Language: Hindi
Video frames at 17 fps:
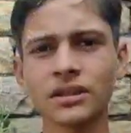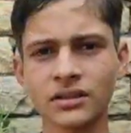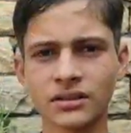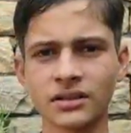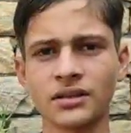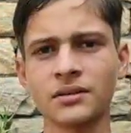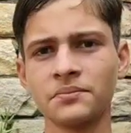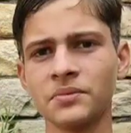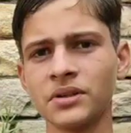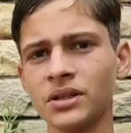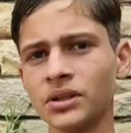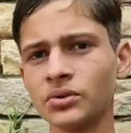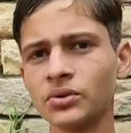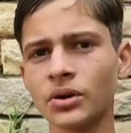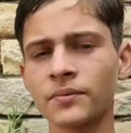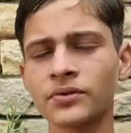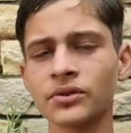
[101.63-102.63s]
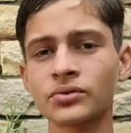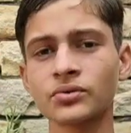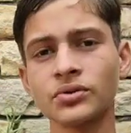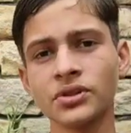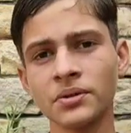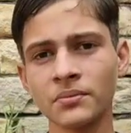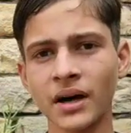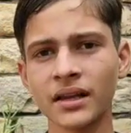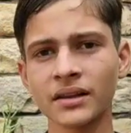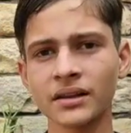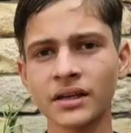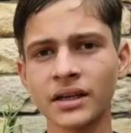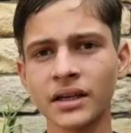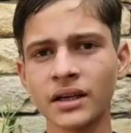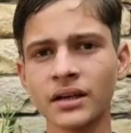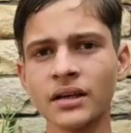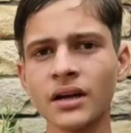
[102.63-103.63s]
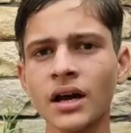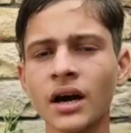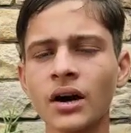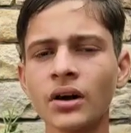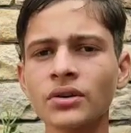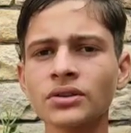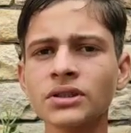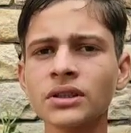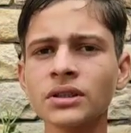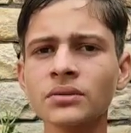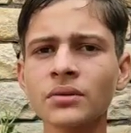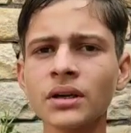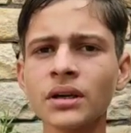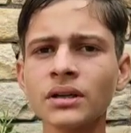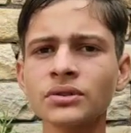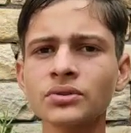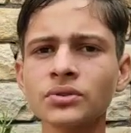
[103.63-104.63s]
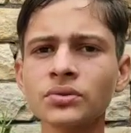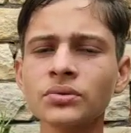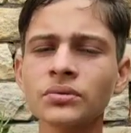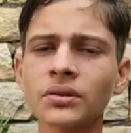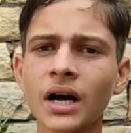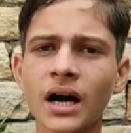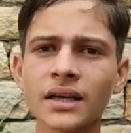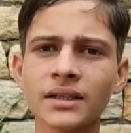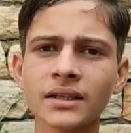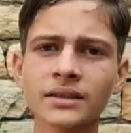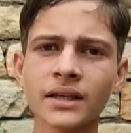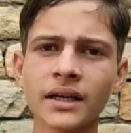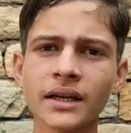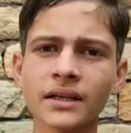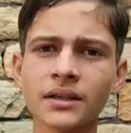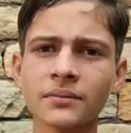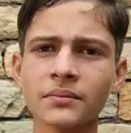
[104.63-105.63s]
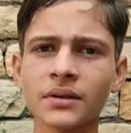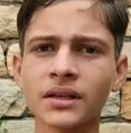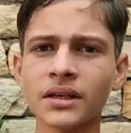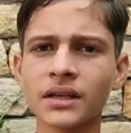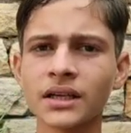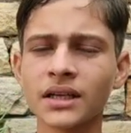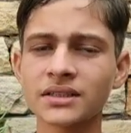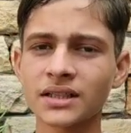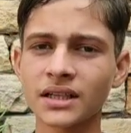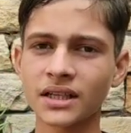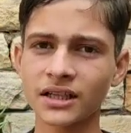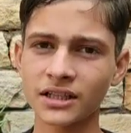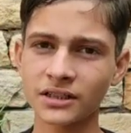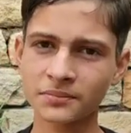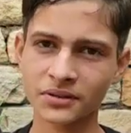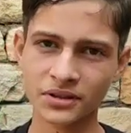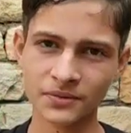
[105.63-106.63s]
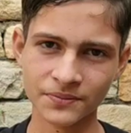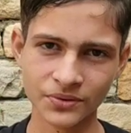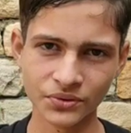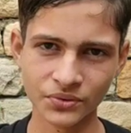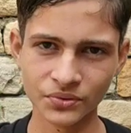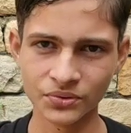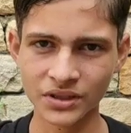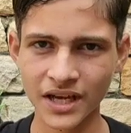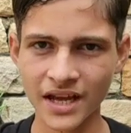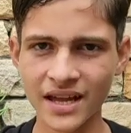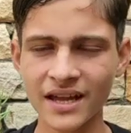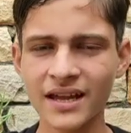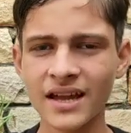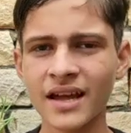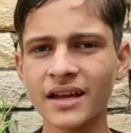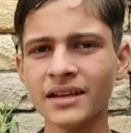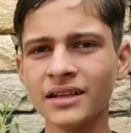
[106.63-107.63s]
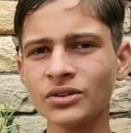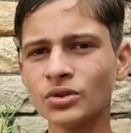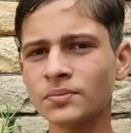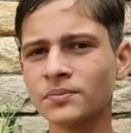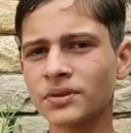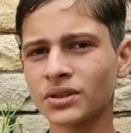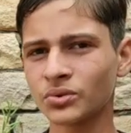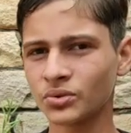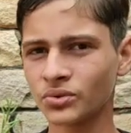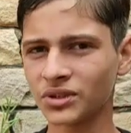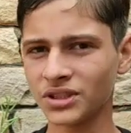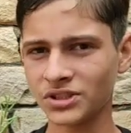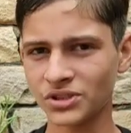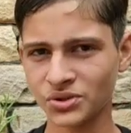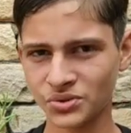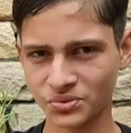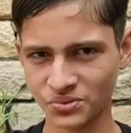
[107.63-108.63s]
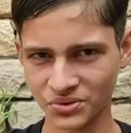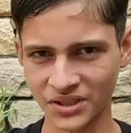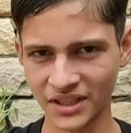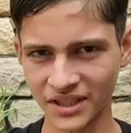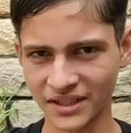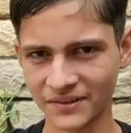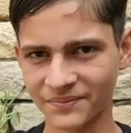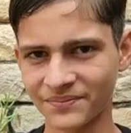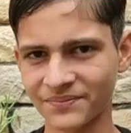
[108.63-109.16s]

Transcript: तक हम बिल्ली को अपशगुन ही मानते हैं और इसके द्वारा जो कहा जाता है कि बिल्ली के रास्ता काटने पर अपशगुन होता है ये तो बिल्कुल ही झूठ है